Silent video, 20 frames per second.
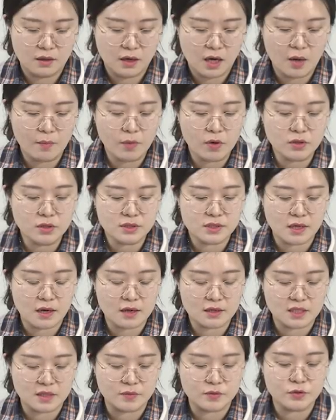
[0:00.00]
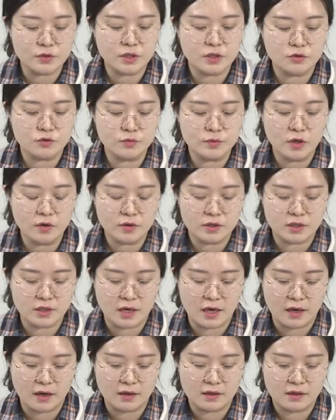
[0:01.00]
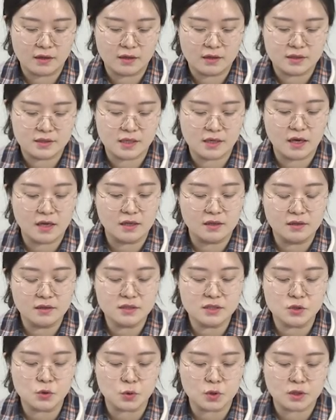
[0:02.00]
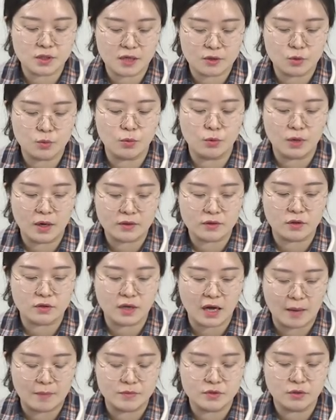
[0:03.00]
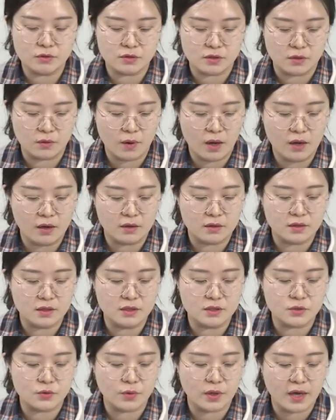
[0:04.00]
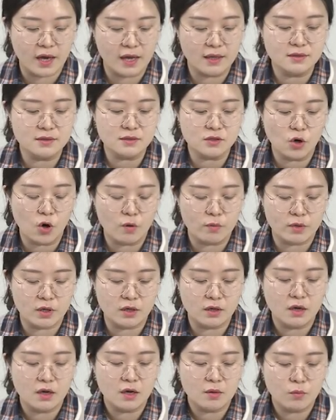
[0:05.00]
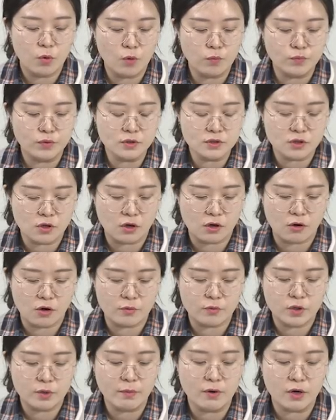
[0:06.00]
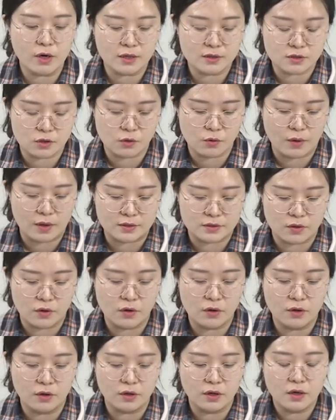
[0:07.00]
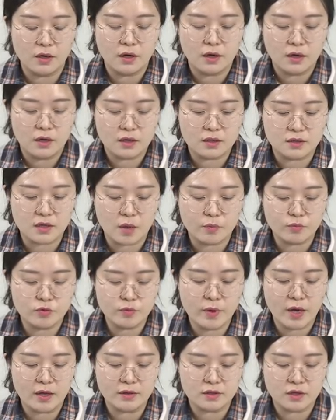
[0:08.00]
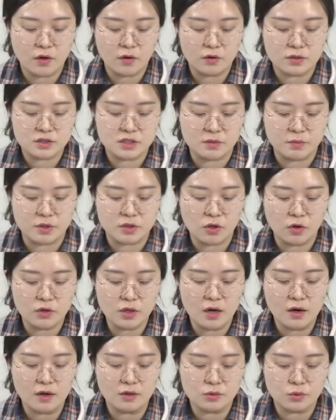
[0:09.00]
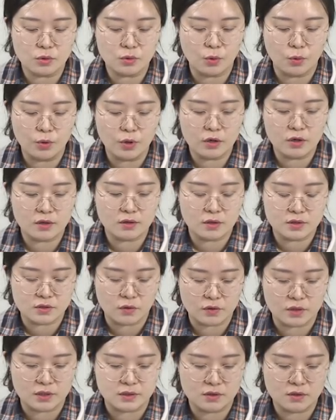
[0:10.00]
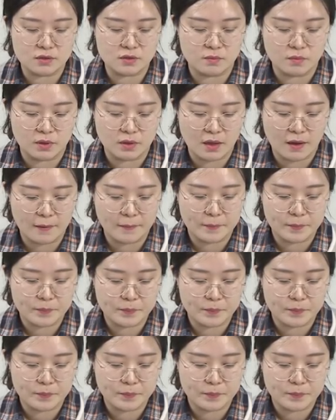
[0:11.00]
한 번은 제가 깊숙이 숨겼기에 제게 있는지조차도 몰랐던 감정들과 일종의 한스러움이 폭풍처럼 휘몰아쳐 와서 그의 품에 안겨 집이 떠나가도록 오열했던 적이 있었습니다.